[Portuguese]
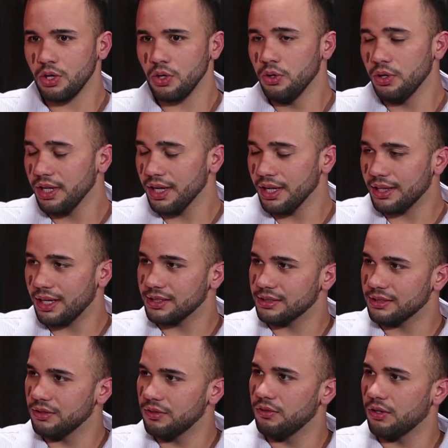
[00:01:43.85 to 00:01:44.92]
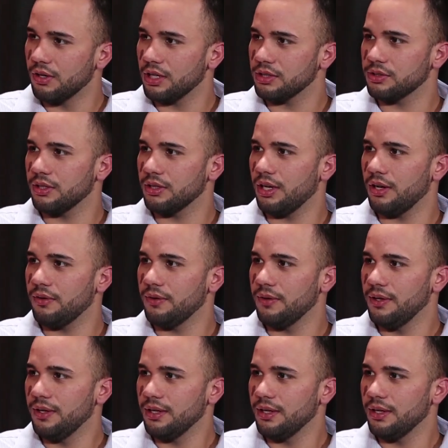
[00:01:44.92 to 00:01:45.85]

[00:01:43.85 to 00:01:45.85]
orientação vocacional